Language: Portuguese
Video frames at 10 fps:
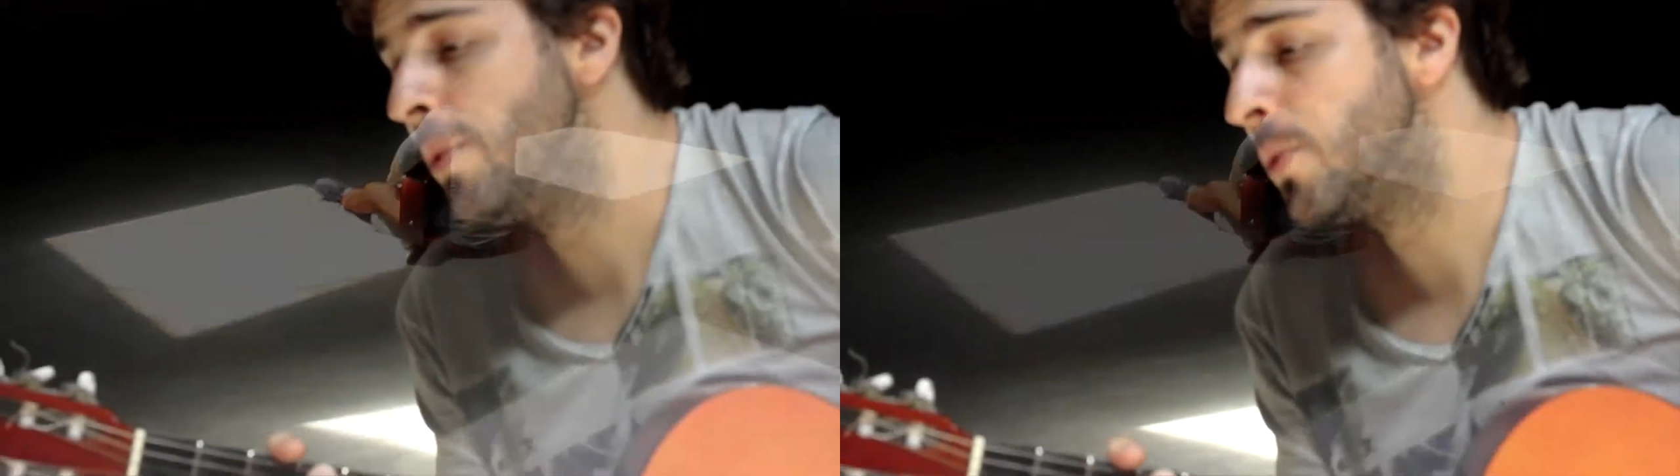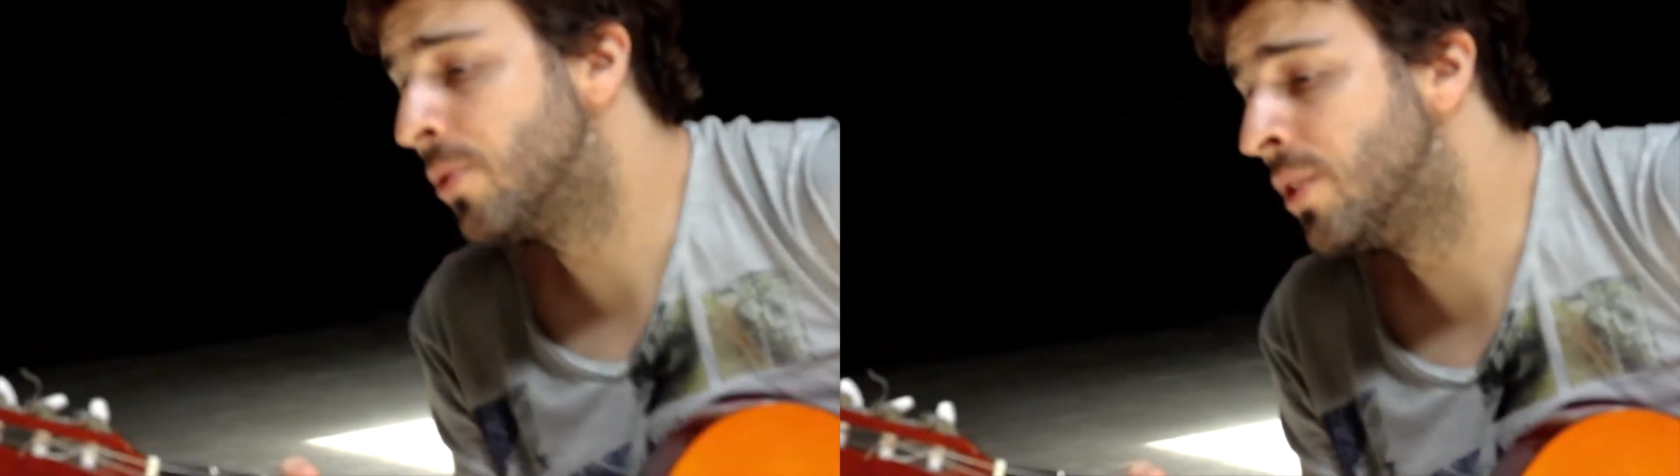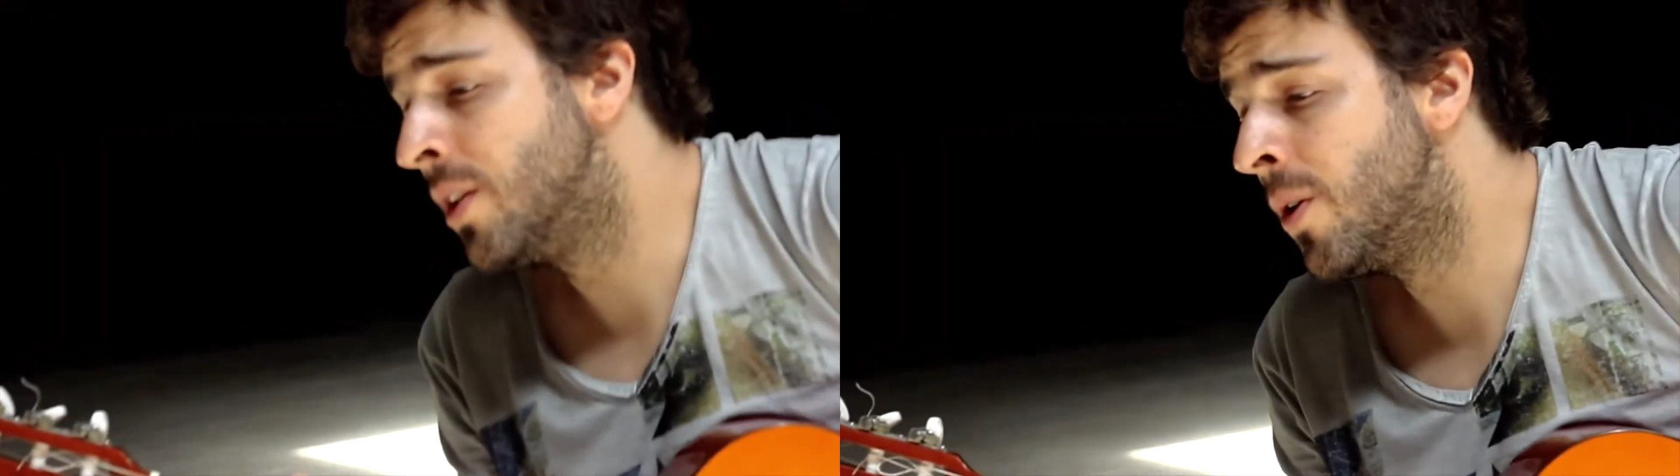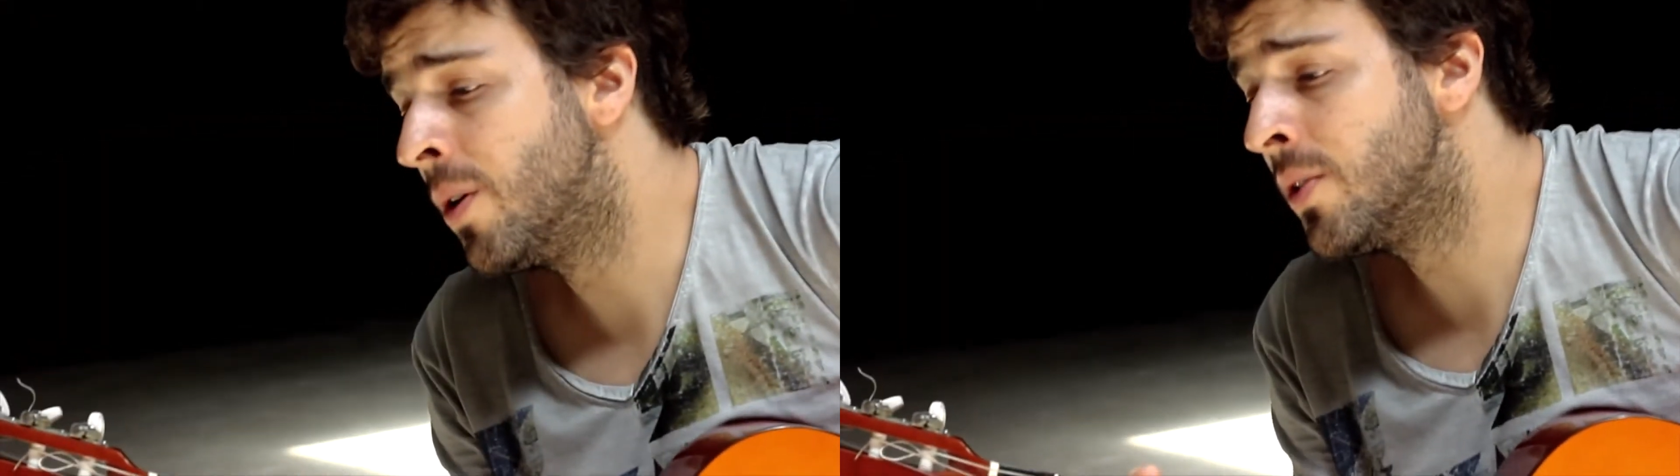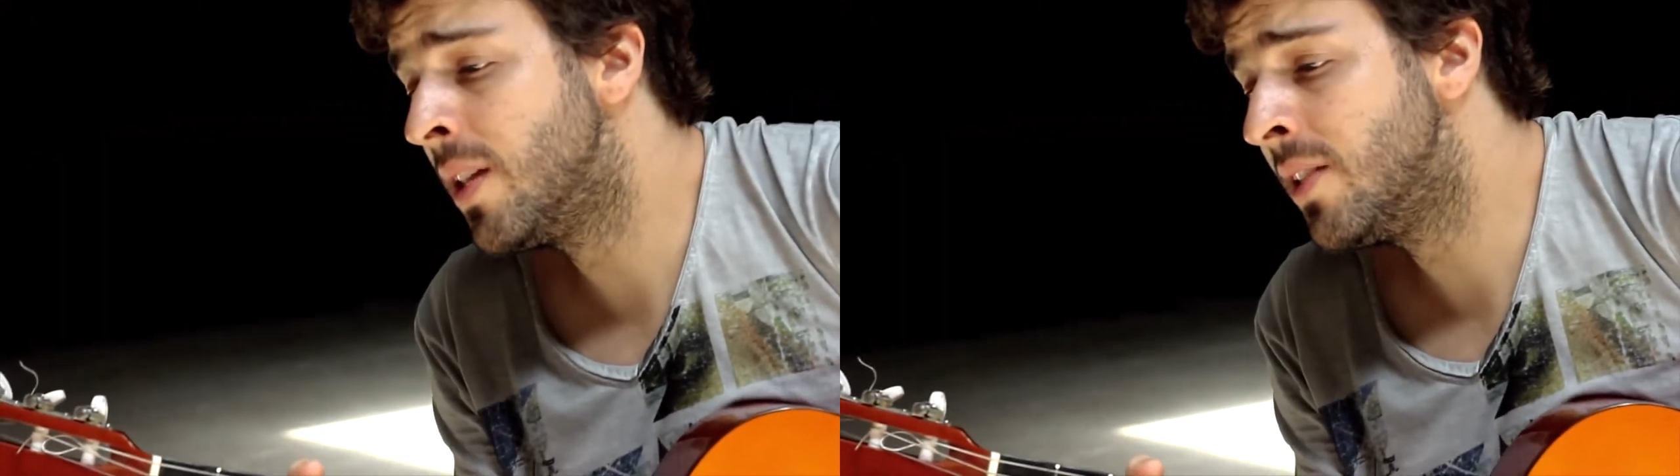mais
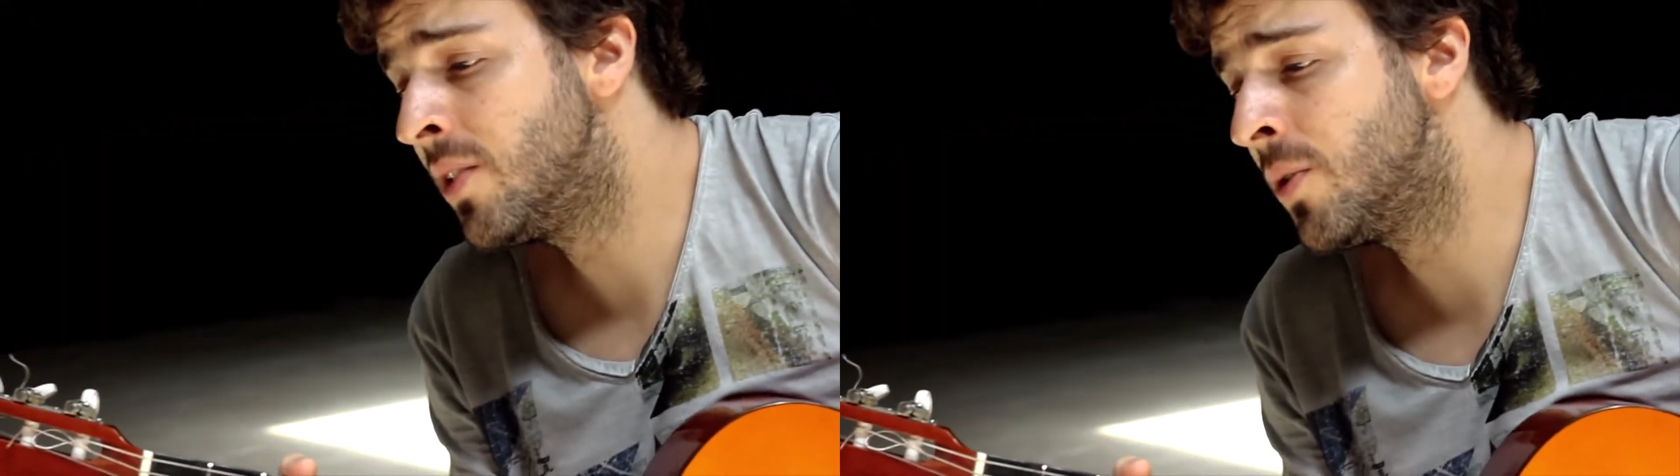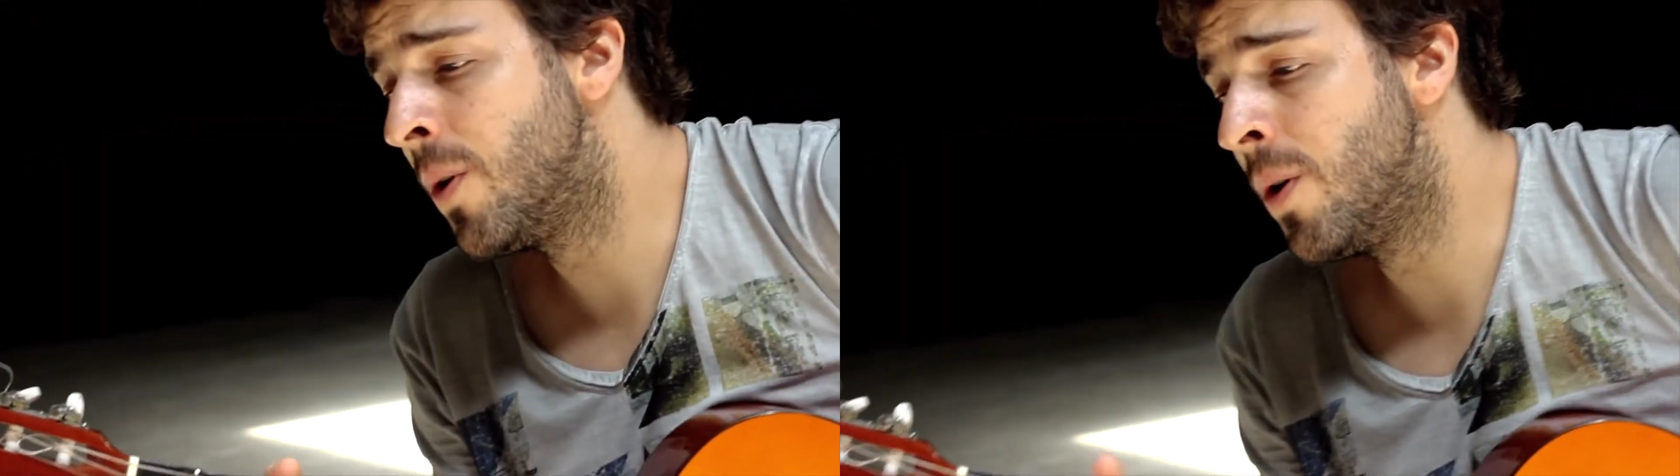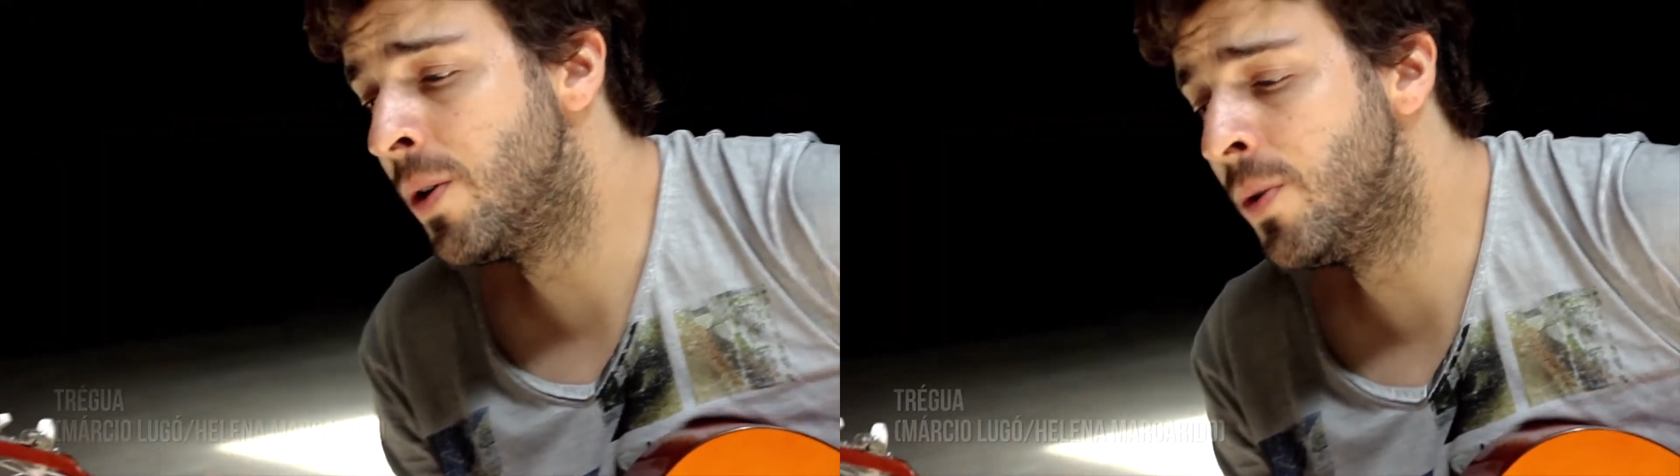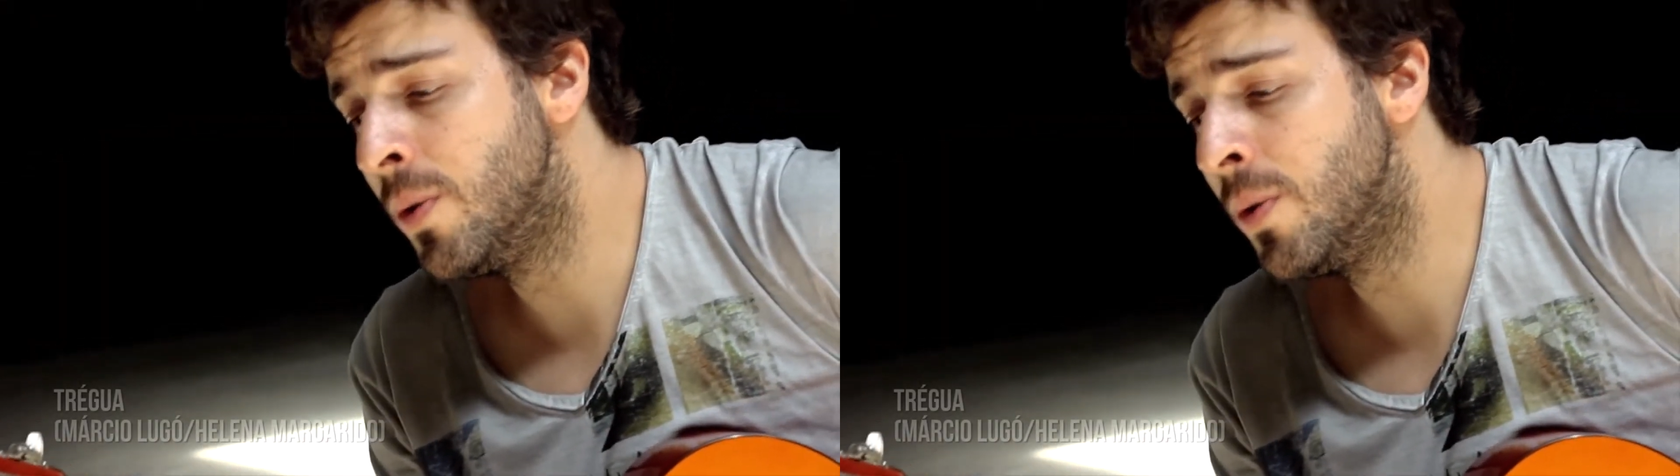poderosos da história.